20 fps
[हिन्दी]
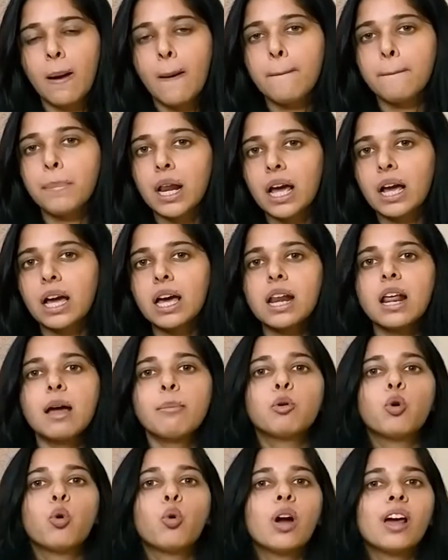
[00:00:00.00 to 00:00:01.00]
पर अगर
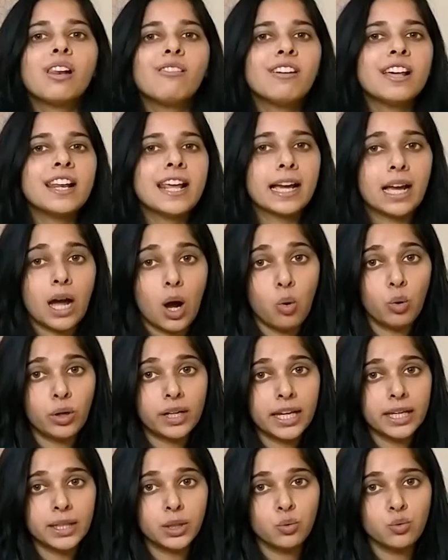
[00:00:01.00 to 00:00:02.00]
आप गूगल वन अकाउंट
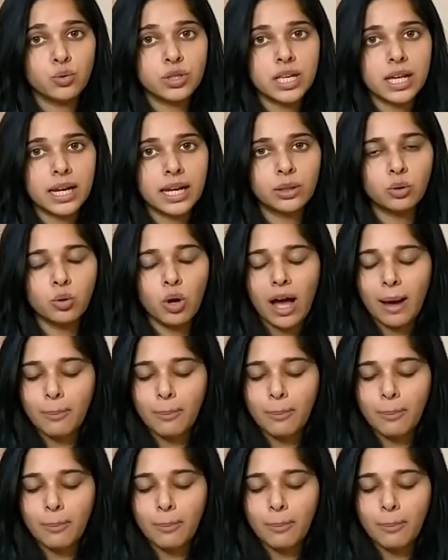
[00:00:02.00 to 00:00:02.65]
के यूज़र हैं तो